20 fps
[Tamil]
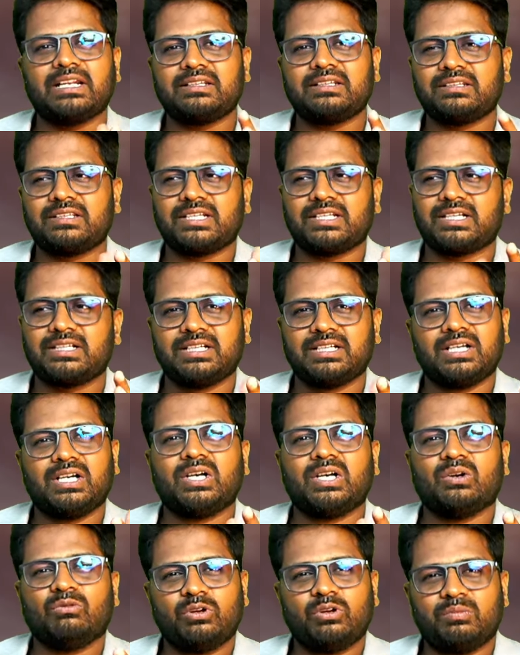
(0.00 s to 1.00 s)
இருந்ததுன்னா
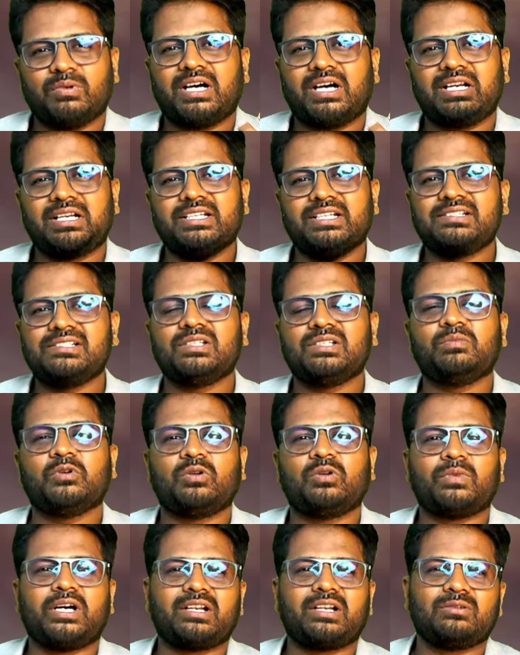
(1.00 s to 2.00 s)
ஒரு மாதிரி ரிலேஷன்ஷிப்பே
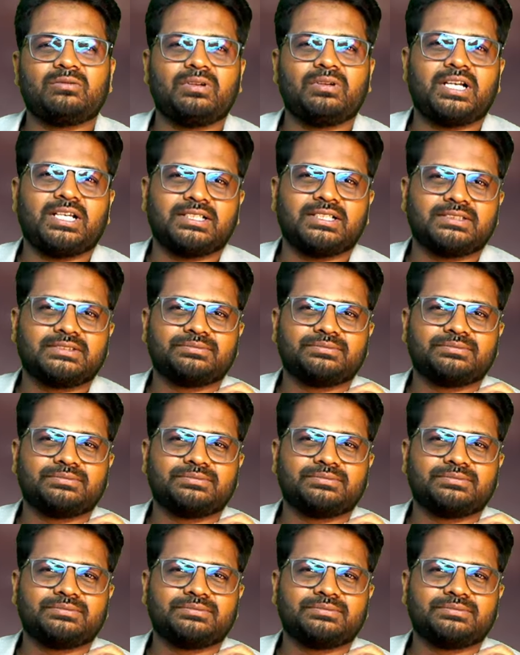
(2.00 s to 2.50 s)
ஒரு மாதிரி இருக்கும்ல